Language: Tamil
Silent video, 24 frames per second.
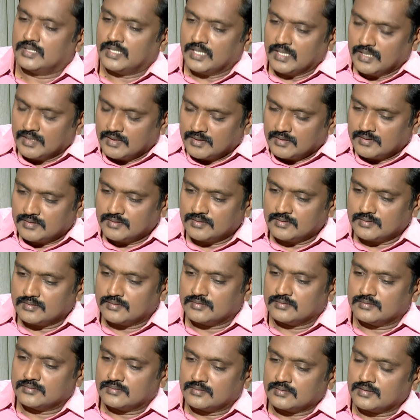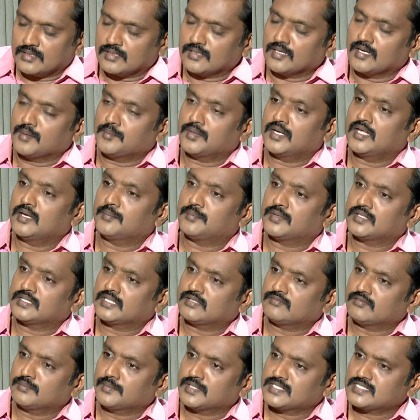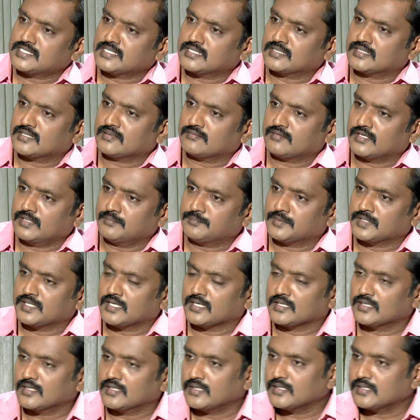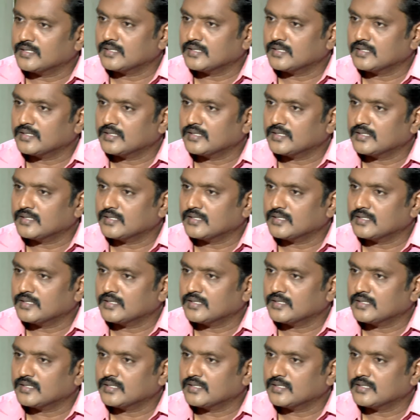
ஏன் திரு அண்ணாமலை அப்போ அந்த விமர்சனத்தை வைப்பதாக நீங்கள்